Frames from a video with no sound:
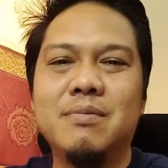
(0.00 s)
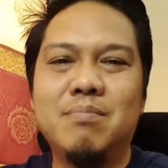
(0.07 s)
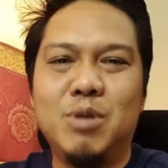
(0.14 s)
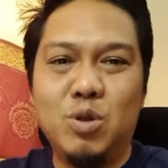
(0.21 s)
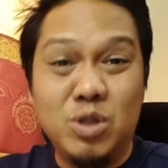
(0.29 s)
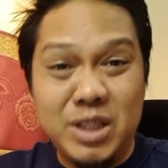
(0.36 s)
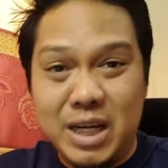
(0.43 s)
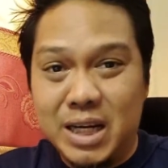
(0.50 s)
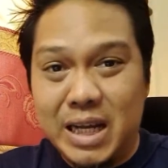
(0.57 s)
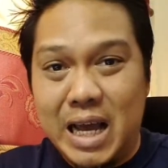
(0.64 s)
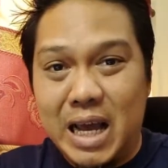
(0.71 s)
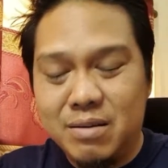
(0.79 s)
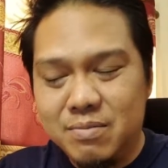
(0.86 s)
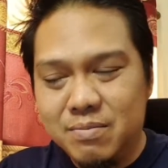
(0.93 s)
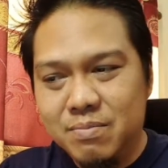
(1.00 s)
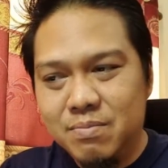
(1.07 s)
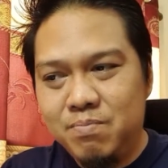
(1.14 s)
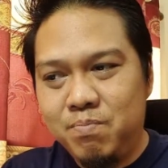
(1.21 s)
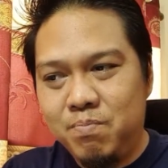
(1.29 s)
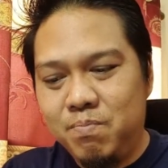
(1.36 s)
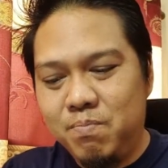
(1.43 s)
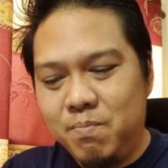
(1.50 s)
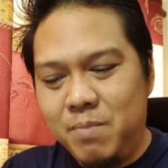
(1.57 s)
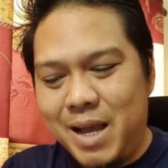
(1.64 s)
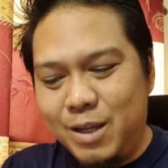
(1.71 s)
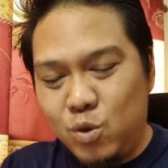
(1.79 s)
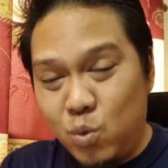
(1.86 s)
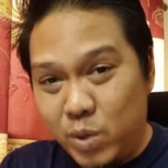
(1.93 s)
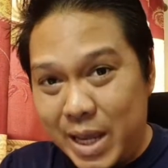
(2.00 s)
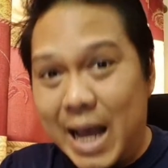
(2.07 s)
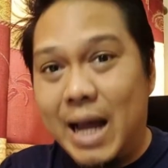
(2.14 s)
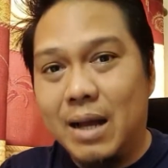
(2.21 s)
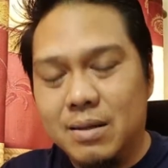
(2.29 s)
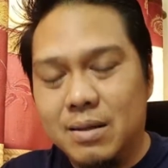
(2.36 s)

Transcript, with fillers: มันต้องจัดการได้ทุกอย่าง